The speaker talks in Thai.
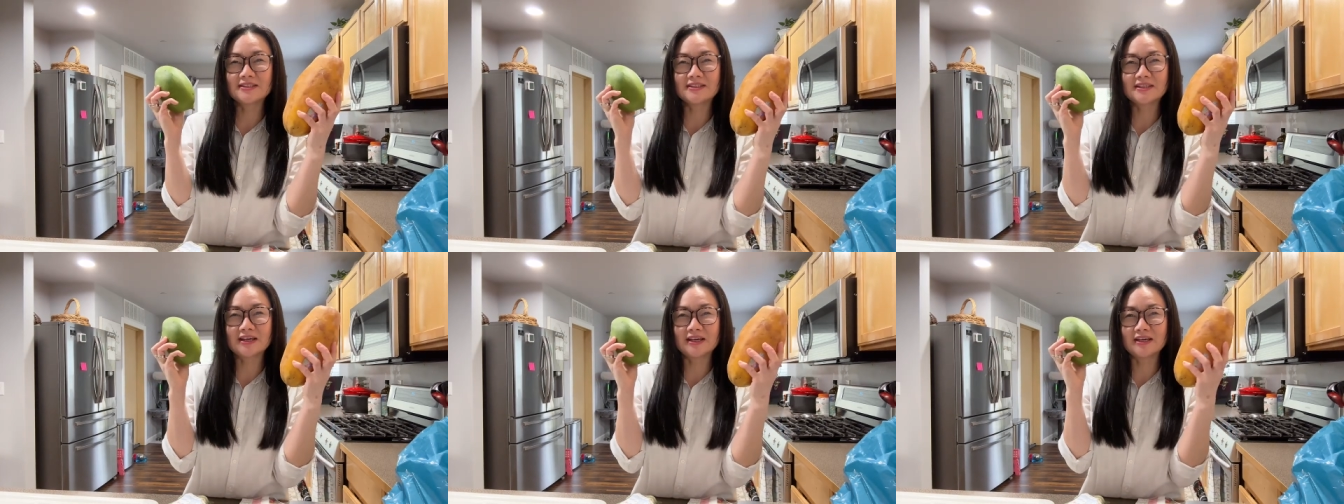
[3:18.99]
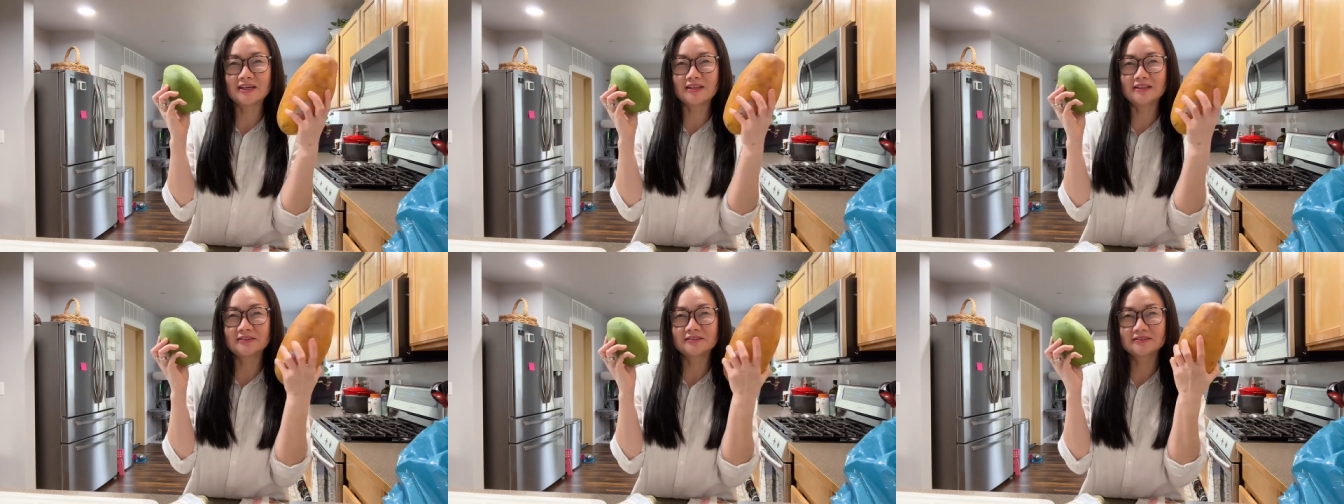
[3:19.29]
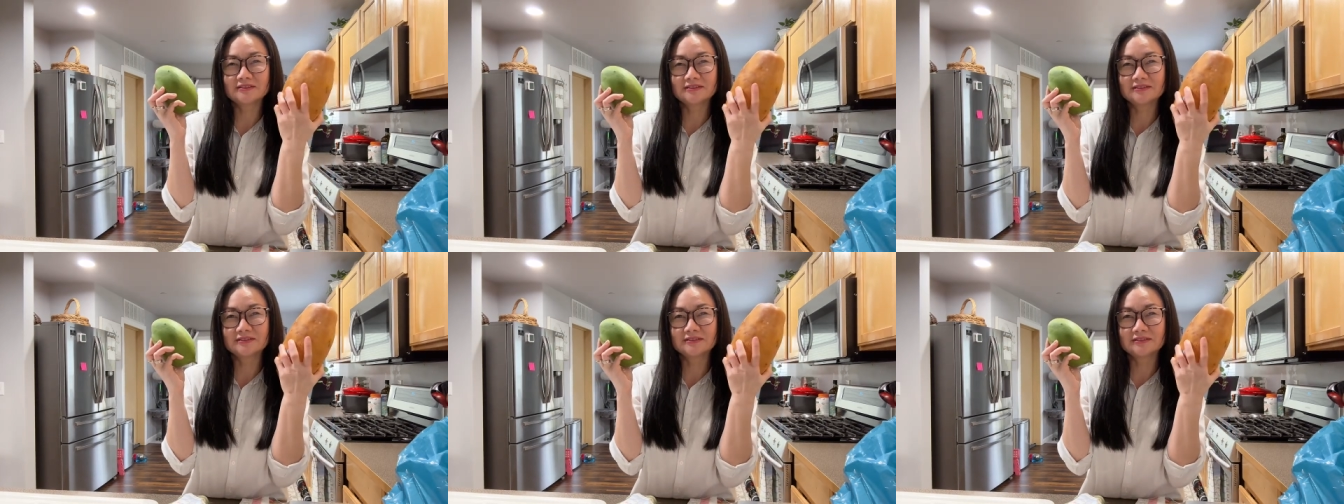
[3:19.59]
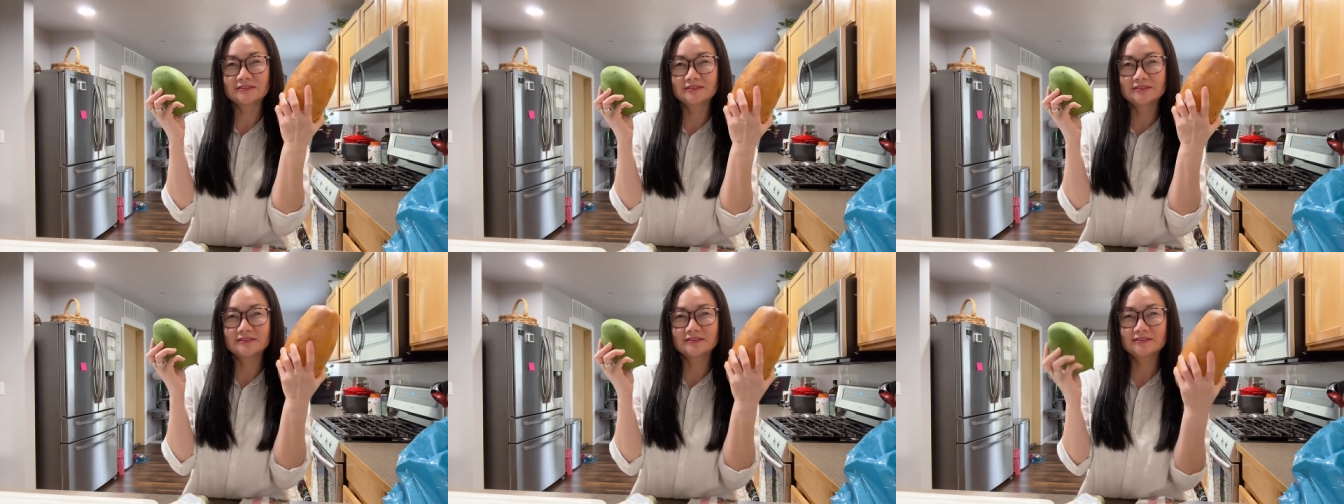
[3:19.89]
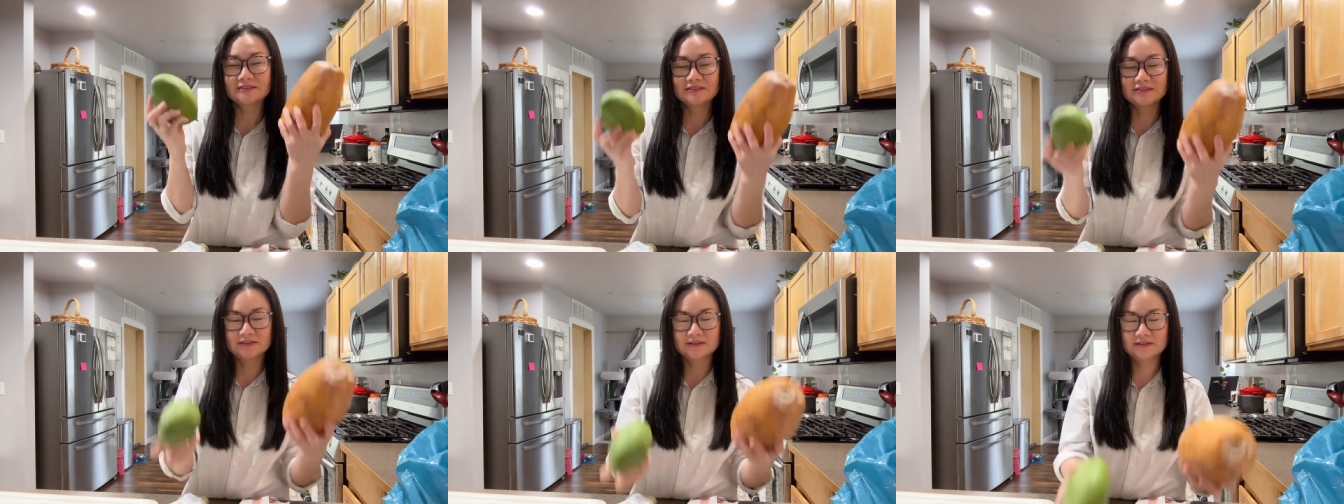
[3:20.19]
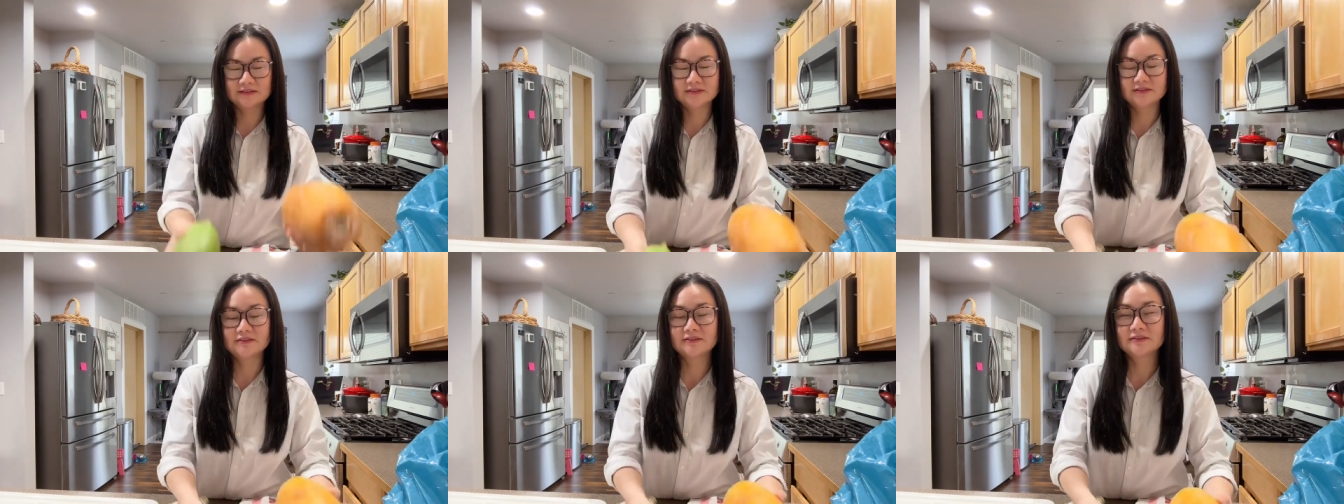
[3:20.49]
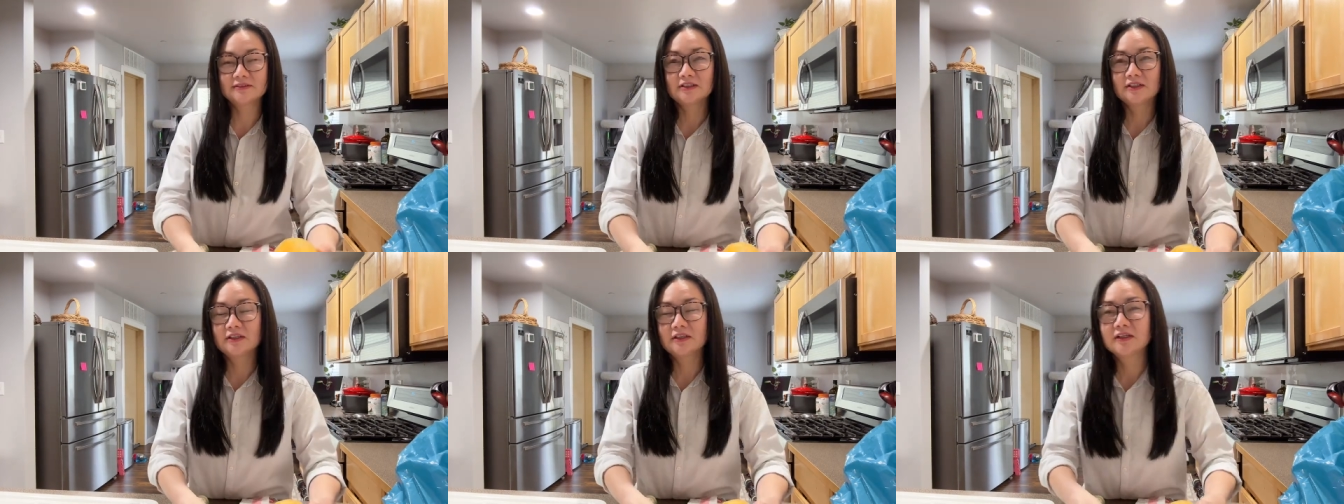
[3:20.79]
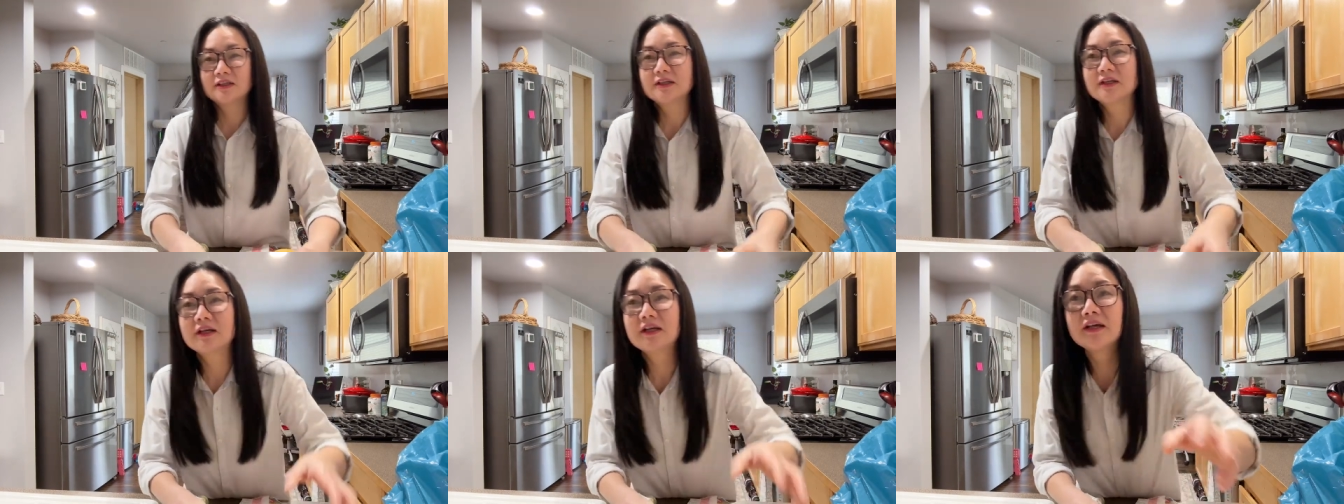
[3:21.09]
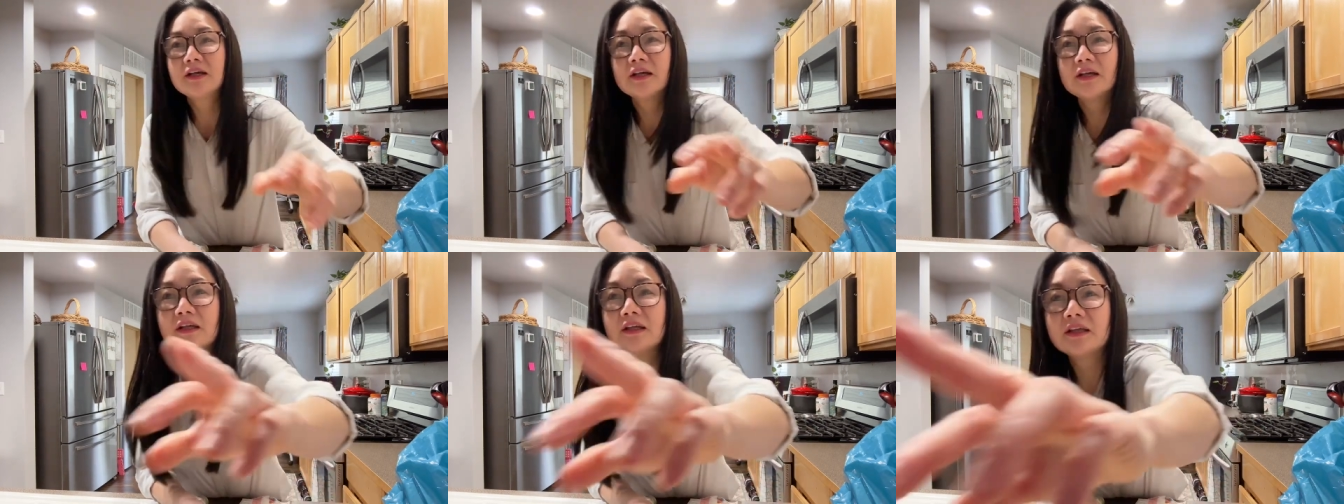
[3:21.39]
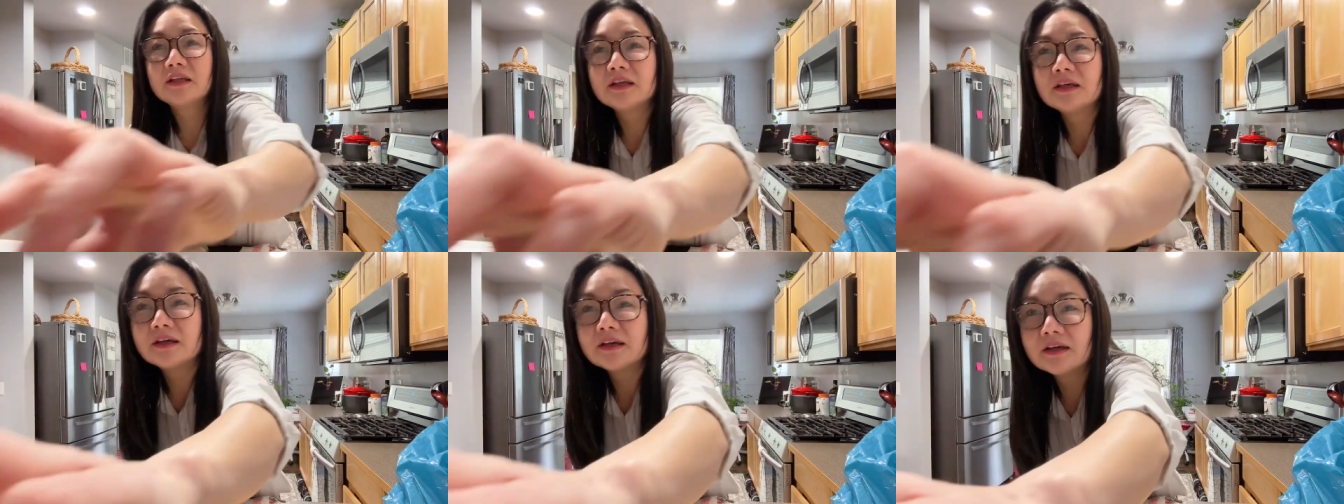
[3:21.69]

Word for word: ที่ได้